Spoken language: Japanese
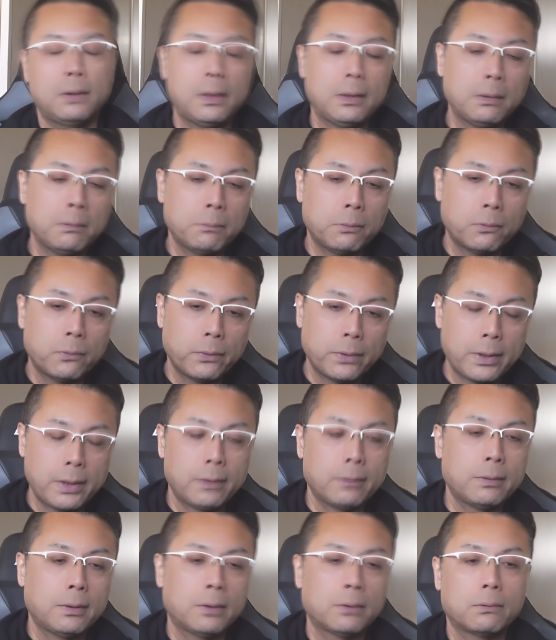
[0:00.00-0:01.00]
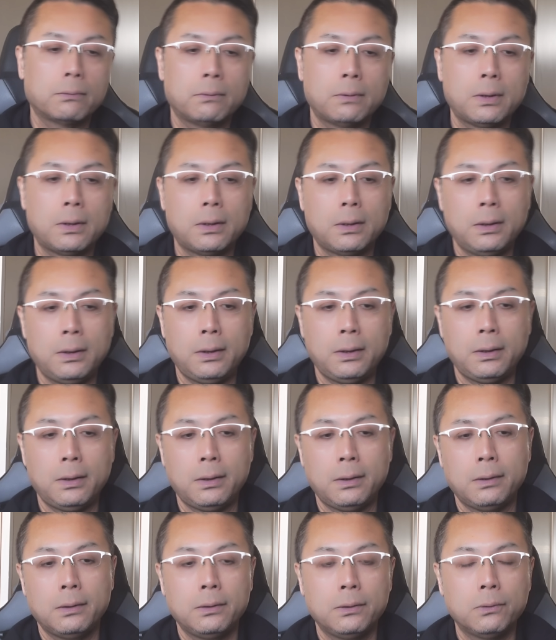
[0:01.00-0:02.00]
大体望遠あとは、
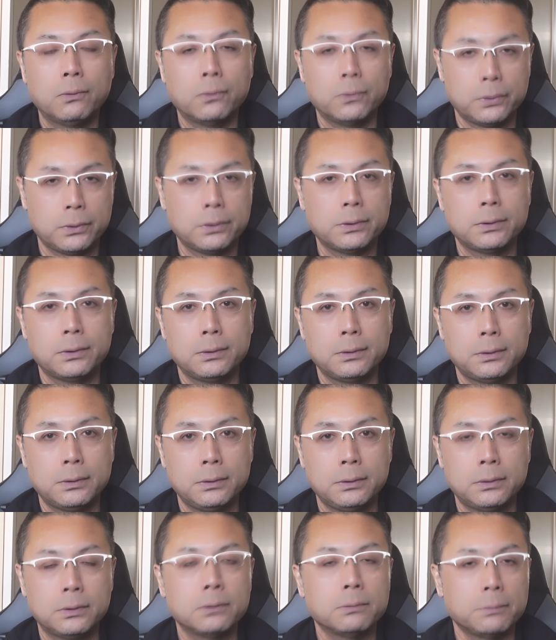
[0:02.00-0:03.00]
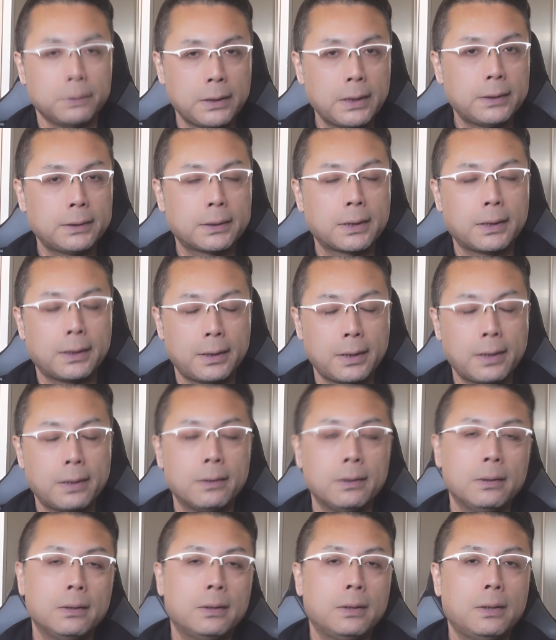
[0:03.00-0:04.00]
えー、標準ズームねつけ
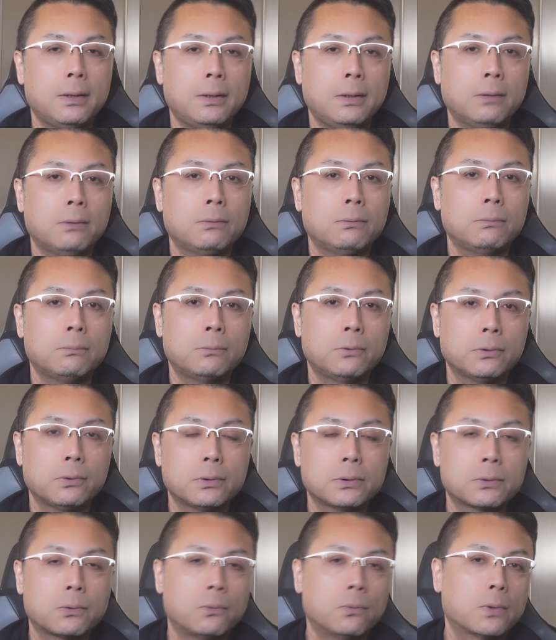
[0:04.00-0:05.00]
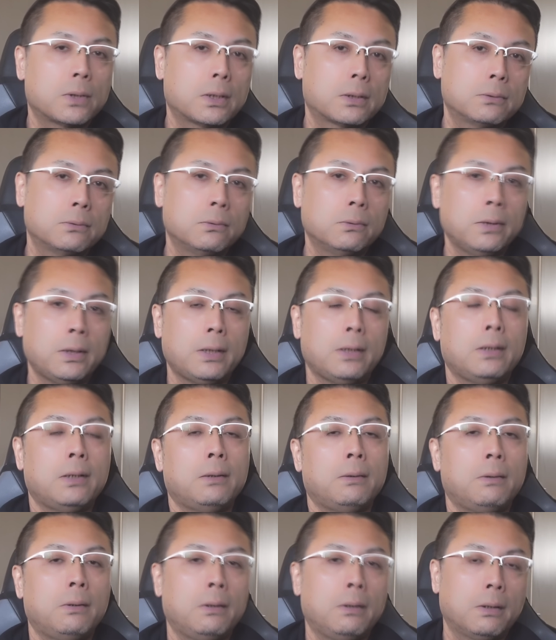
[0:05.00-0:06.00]
てであともう一つ広角をね、
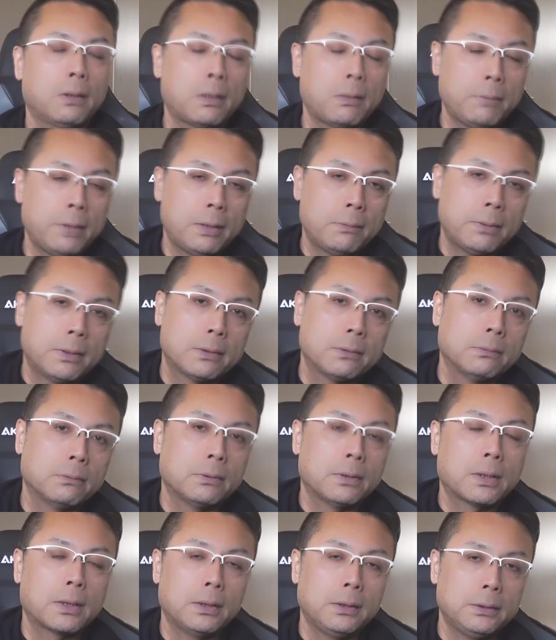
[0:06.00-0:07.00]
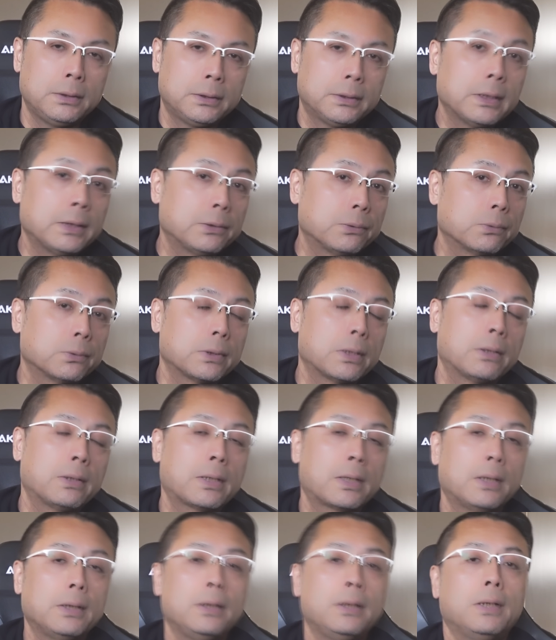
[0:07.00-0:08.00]
えー、カメラバッグの中にちっちゃいショルダーの
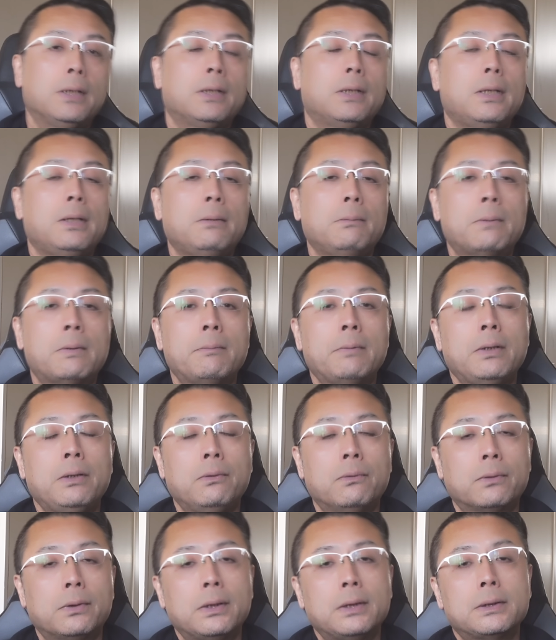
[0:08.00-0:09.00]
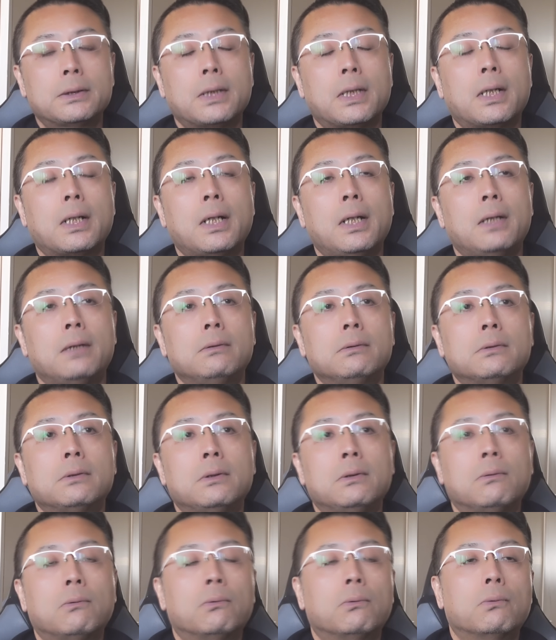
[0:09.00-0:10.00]
中に入れて場面によって付け替えるっ
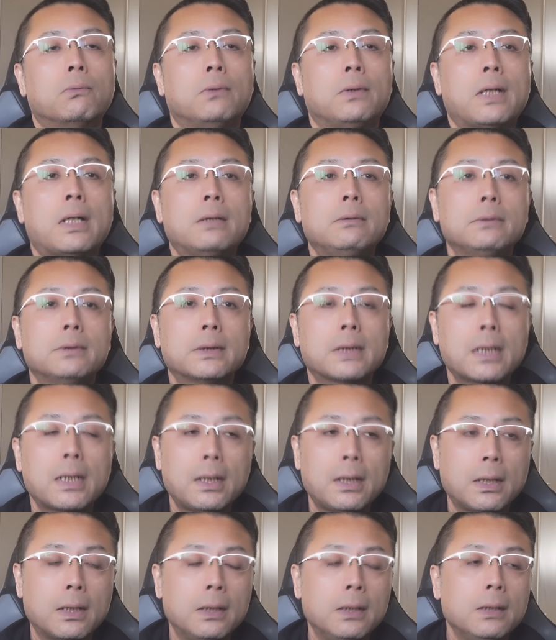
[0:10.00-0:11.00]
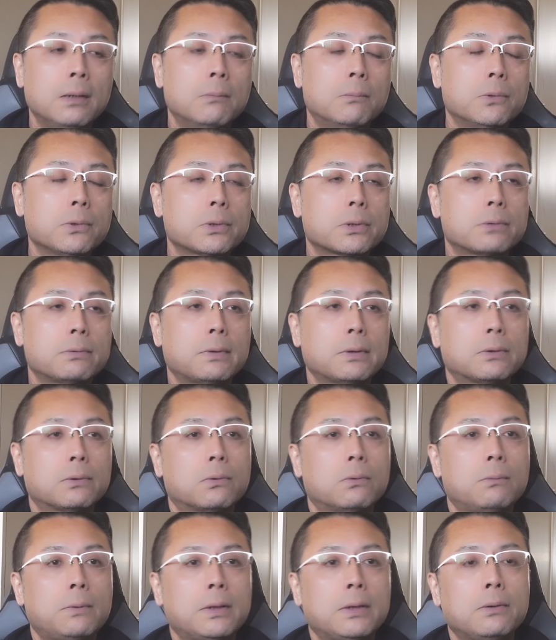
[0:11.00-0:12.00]
ていうことをやるかもしくは
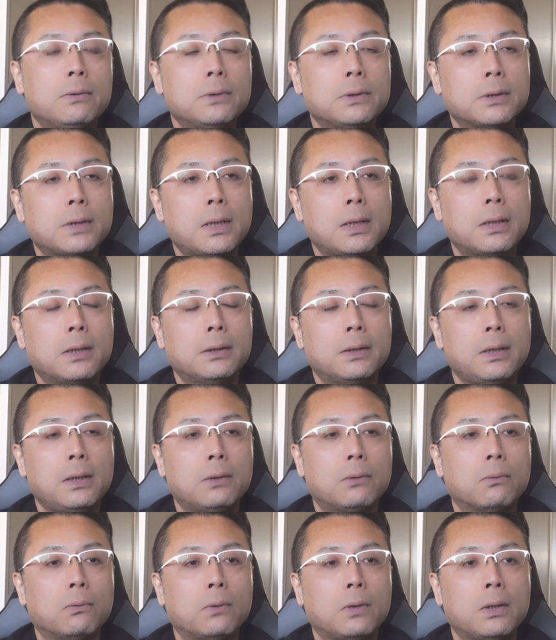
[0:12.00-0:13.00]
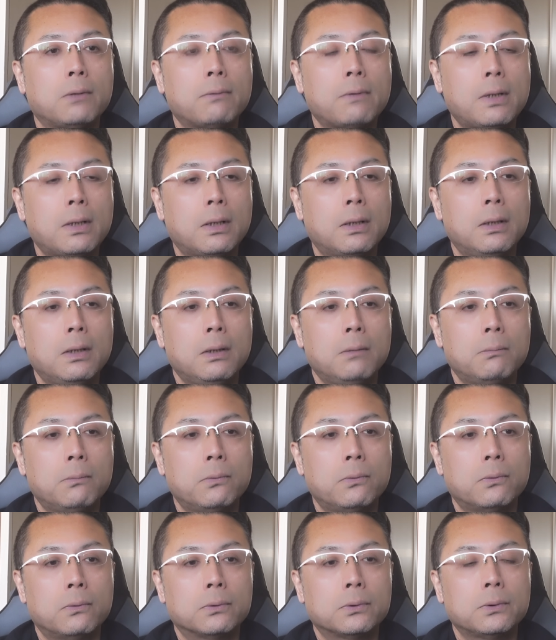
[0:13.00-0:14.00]
そこまでの時間がない時は
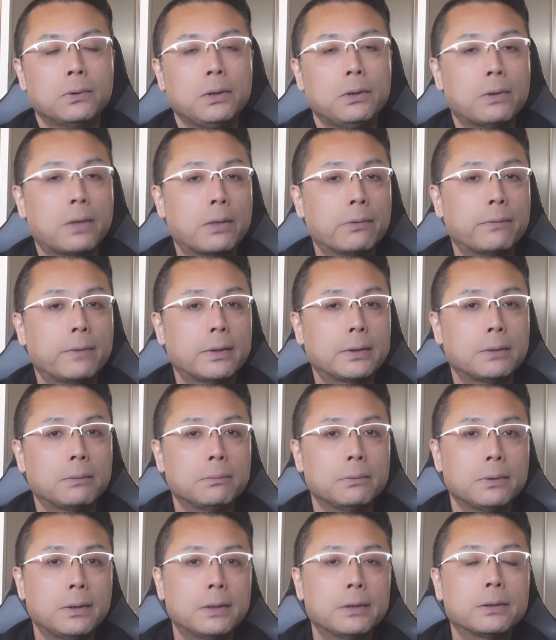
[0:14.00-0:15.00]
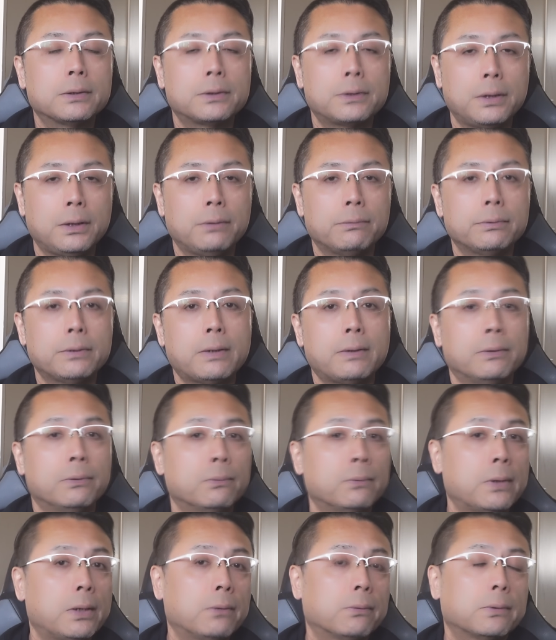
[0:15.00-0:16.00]
もうソニーの α7S3 普段は
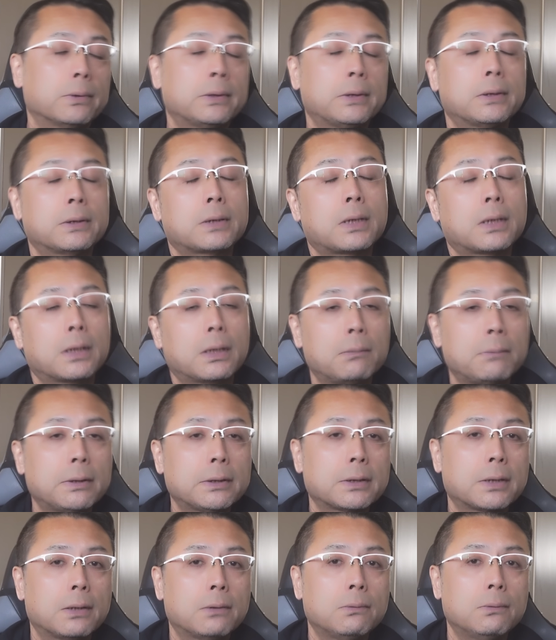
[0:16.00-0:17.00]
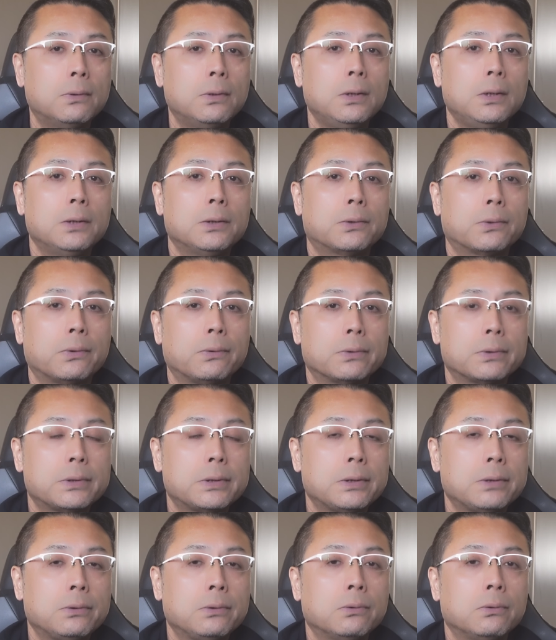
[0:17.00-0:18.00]
動画用として使ってますけどそれを
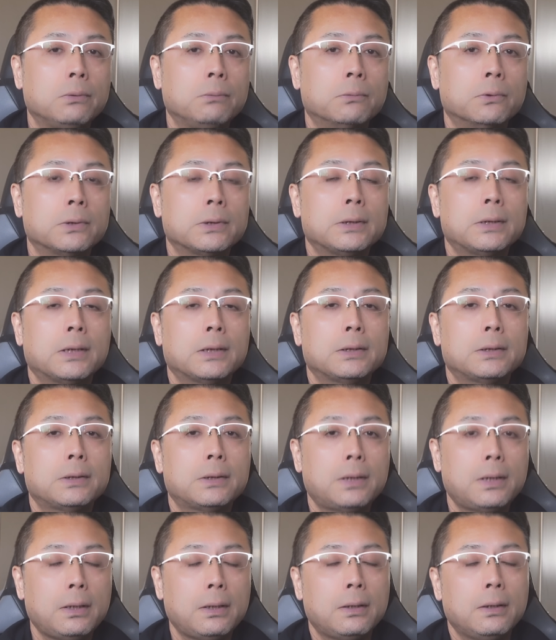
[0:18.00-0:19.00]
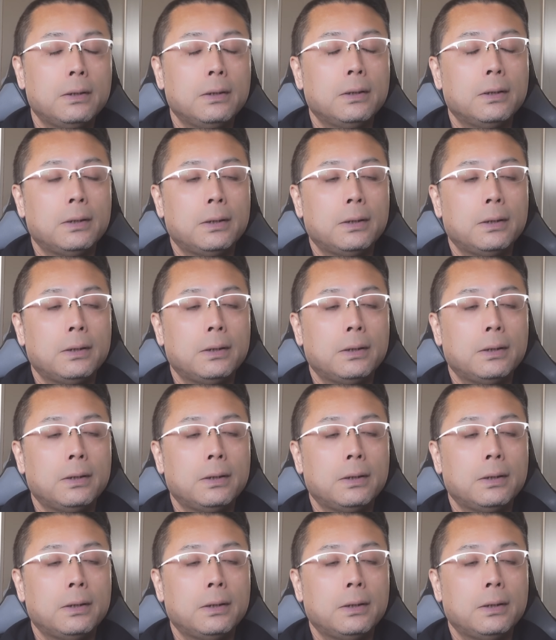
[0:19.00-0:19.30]
スチール用に持ち出して、